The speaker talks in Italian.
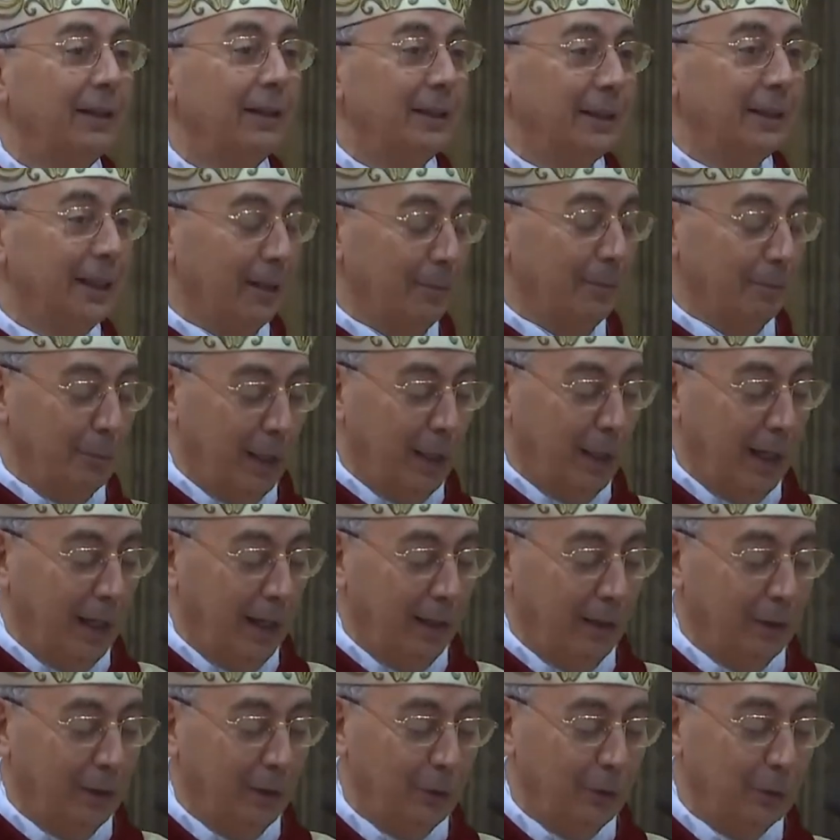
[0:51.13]

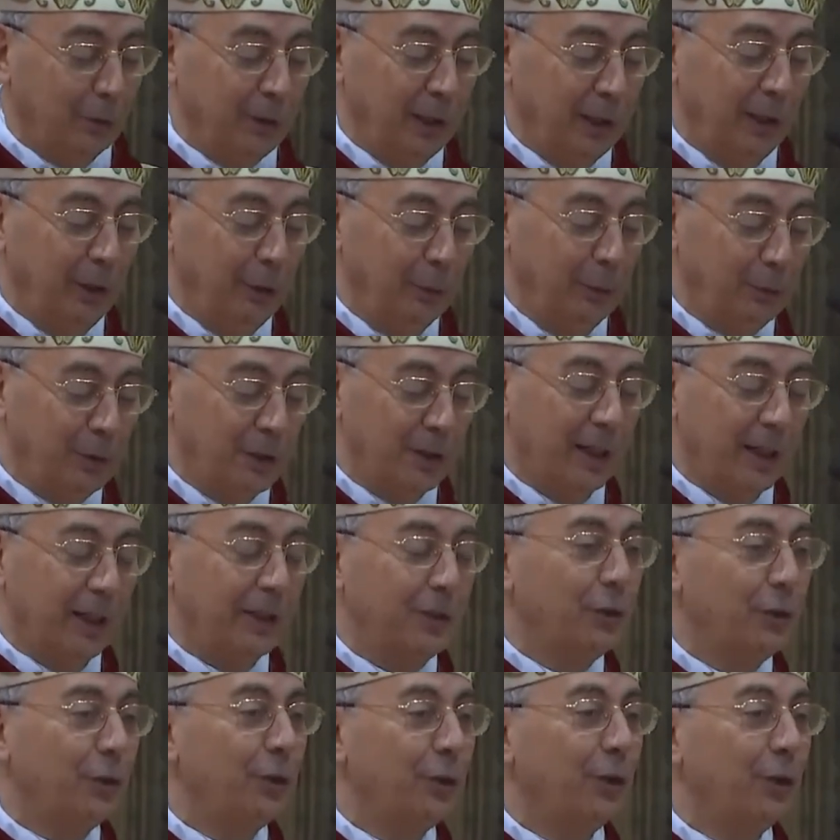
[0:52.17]
Sembra una
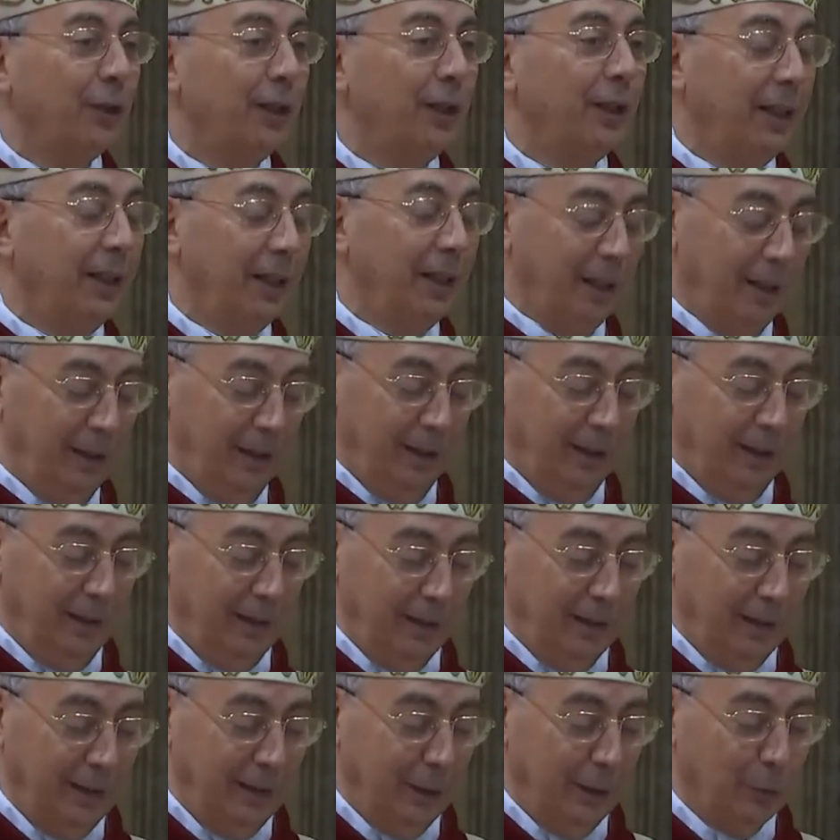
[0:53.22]
illustrazione
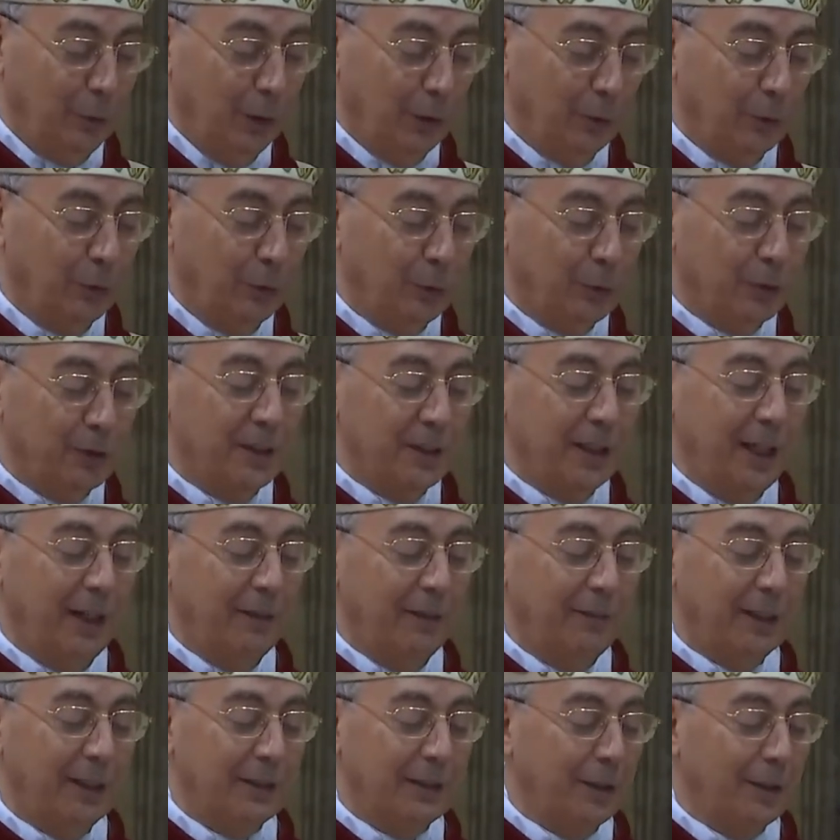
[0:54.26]
di quanto
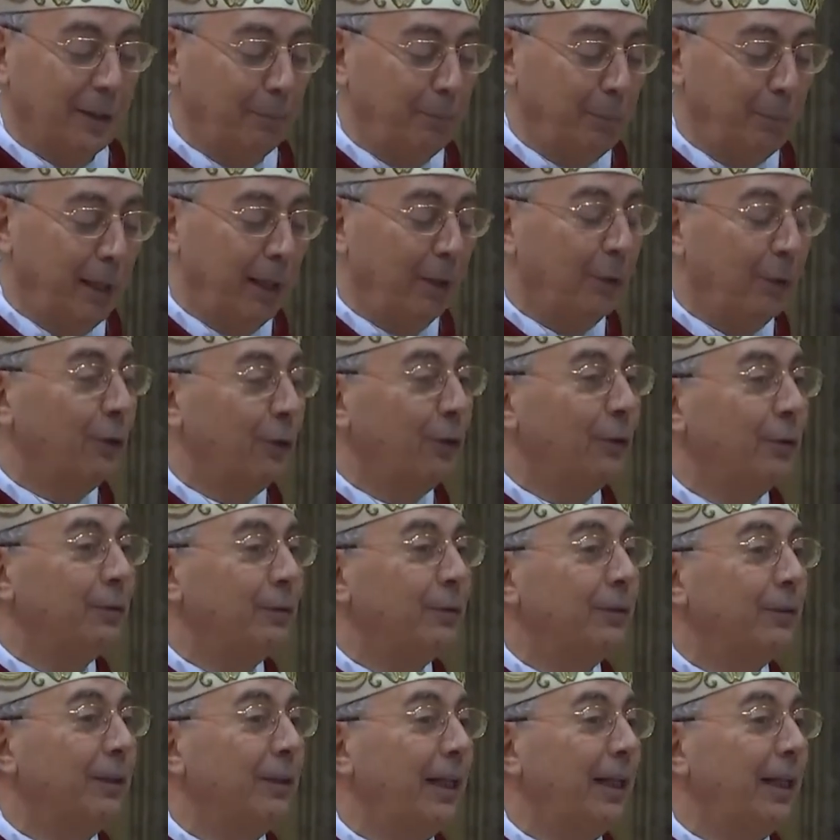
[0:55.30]
osserva San
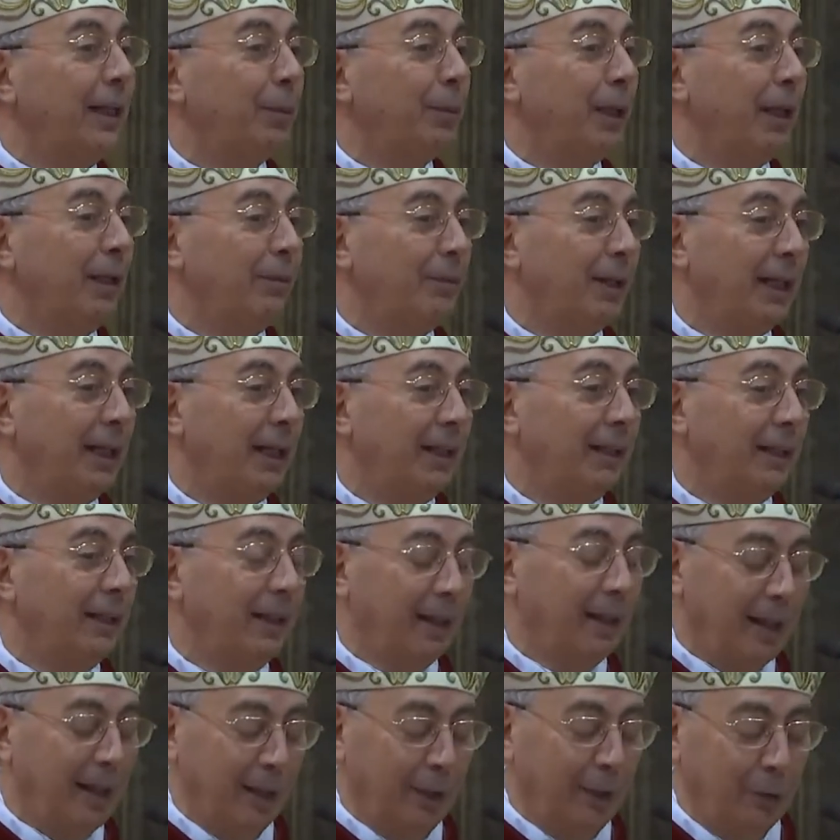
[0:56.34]
Paolo nella prima
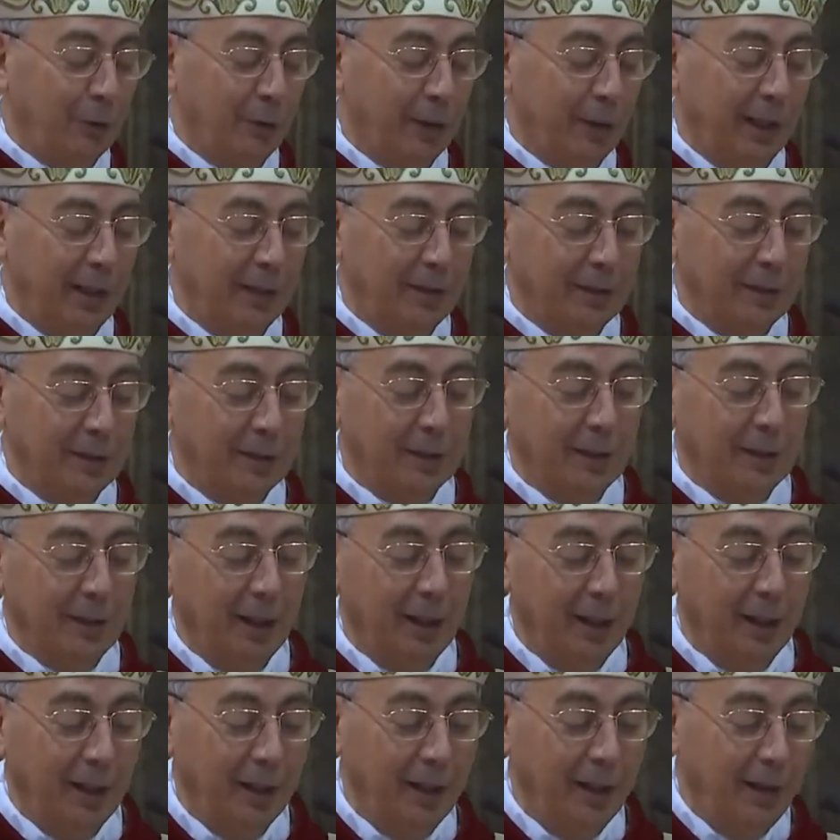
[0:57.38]
lettera ai Corinzi.
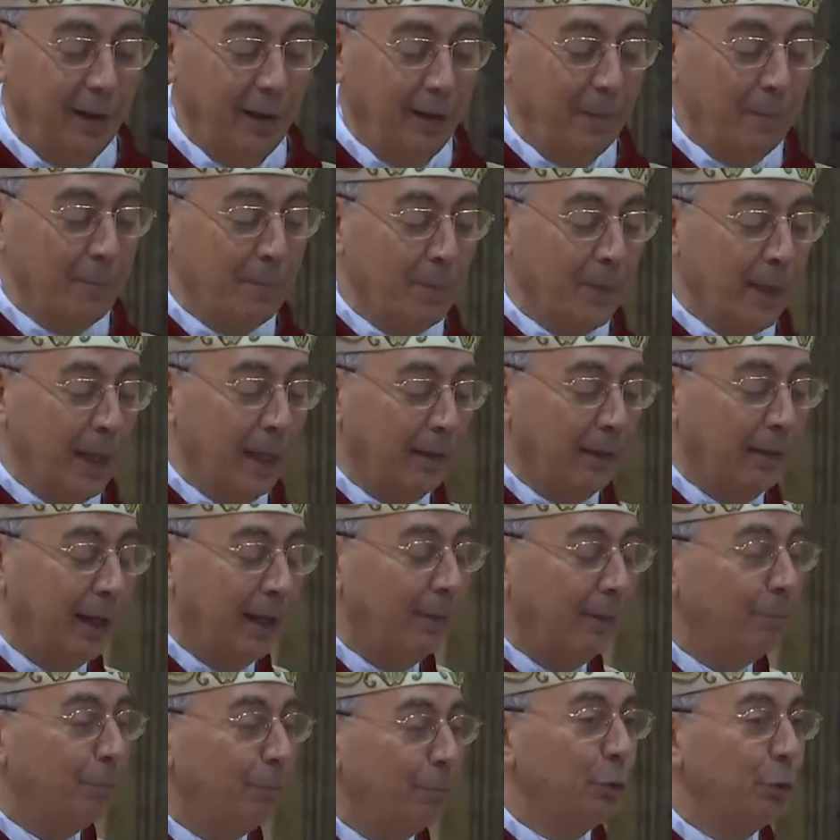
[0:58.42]

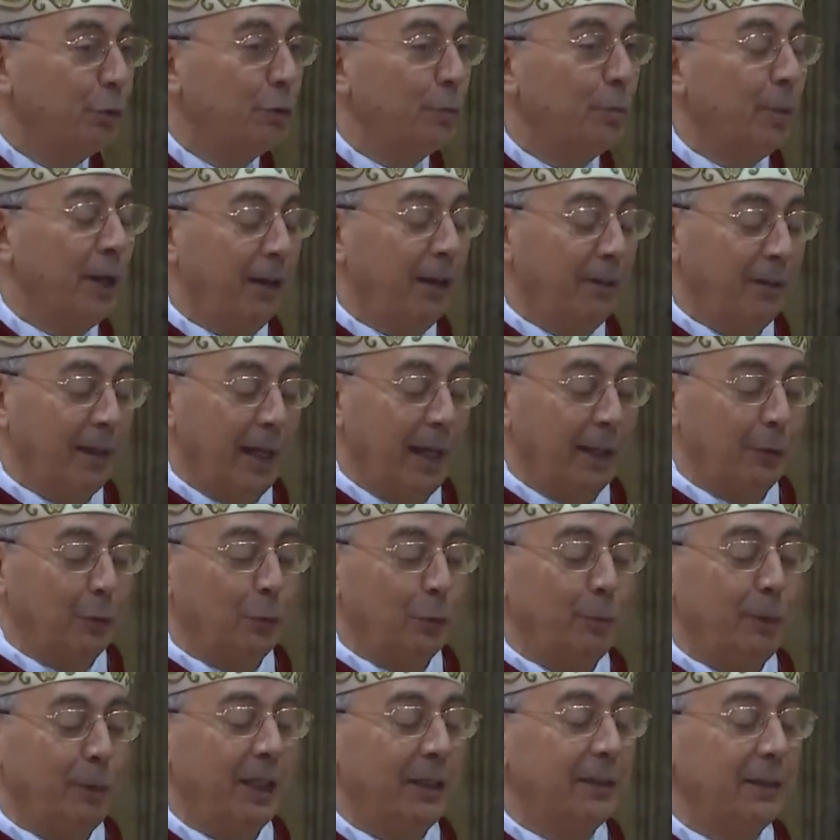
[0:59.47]
Tempus
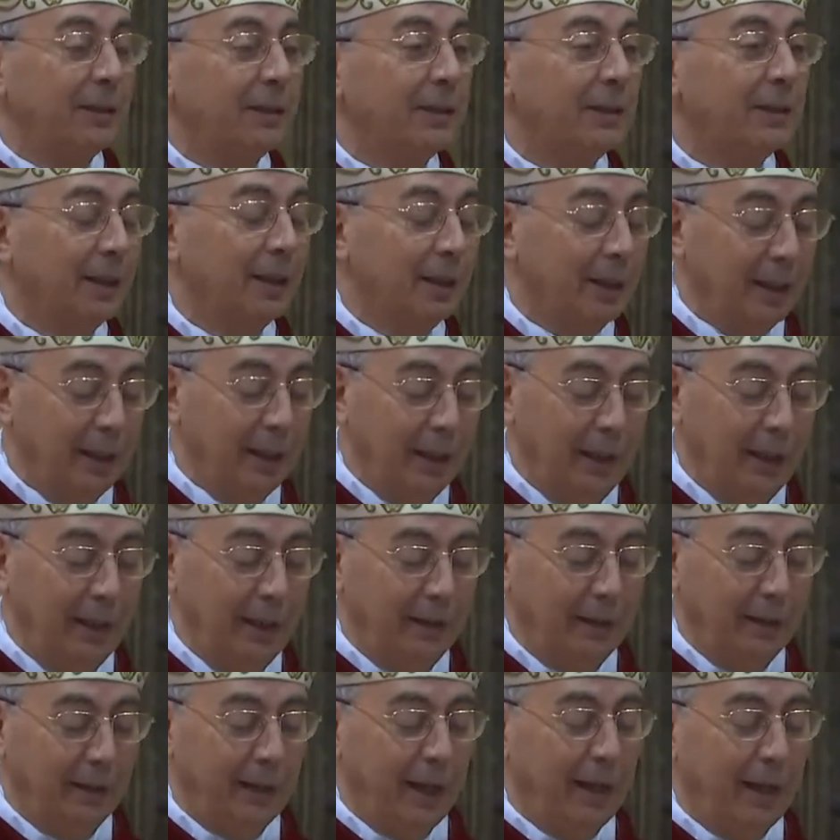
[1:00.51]
breviatum est,
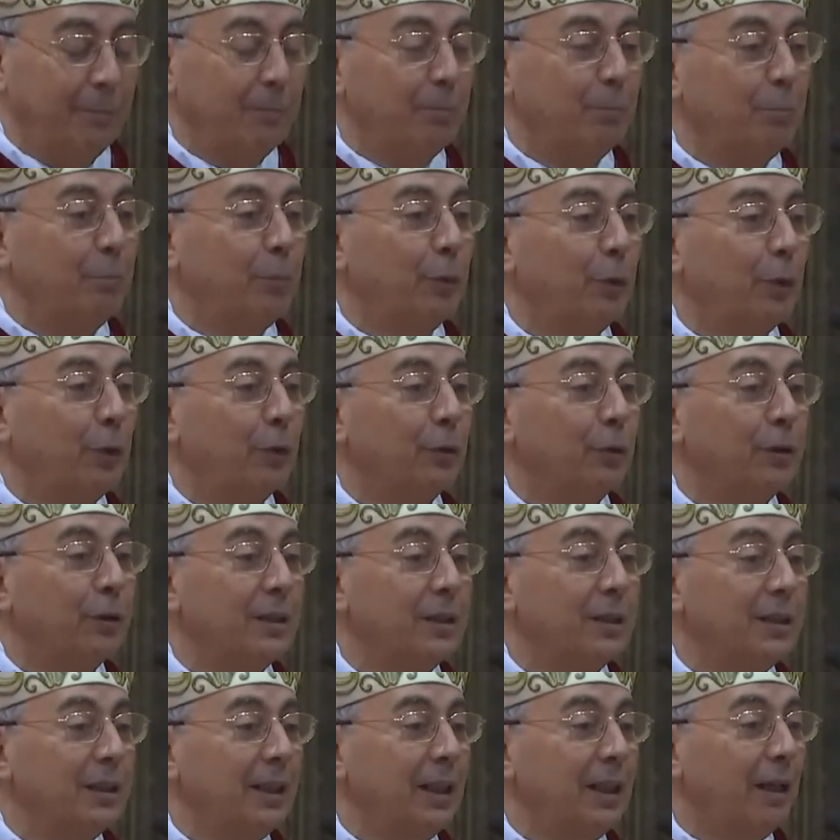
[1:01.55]
il tempo
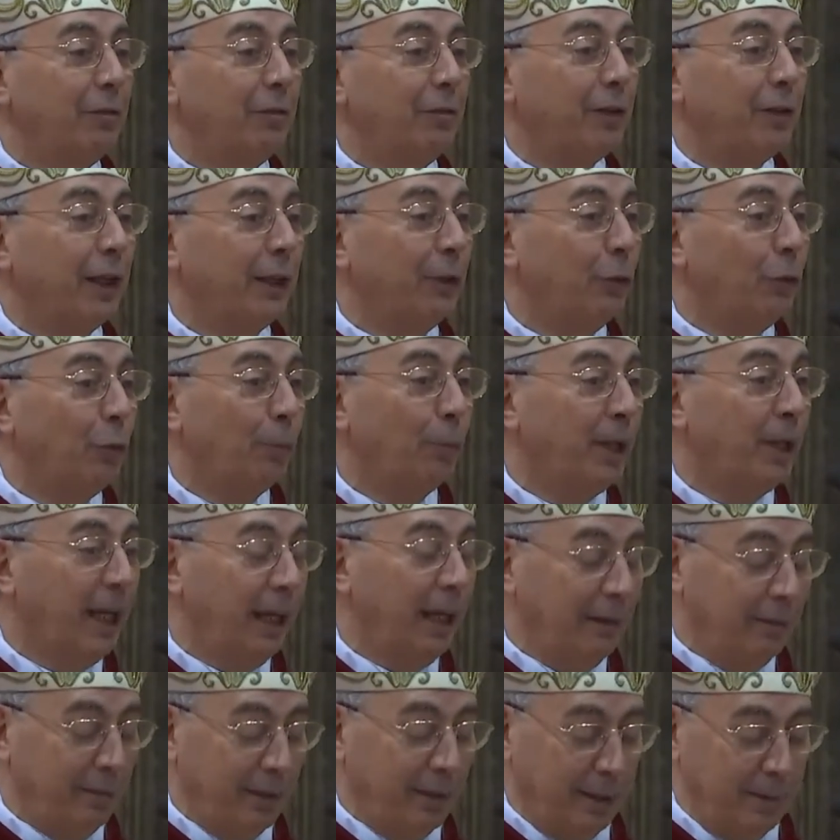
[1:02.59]
si è fatto
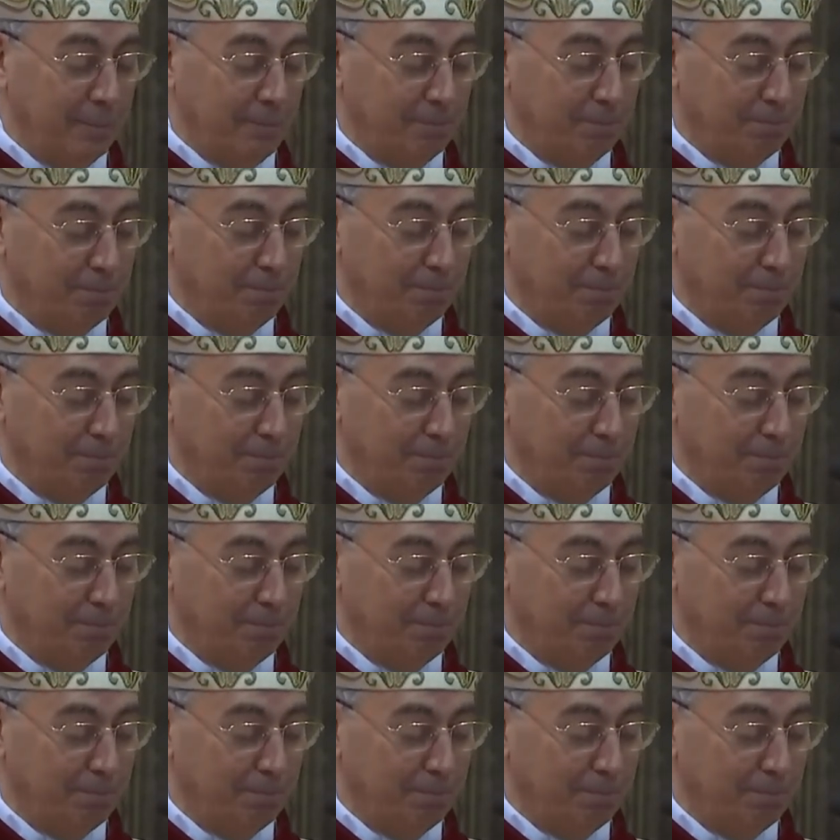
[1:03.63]
breve.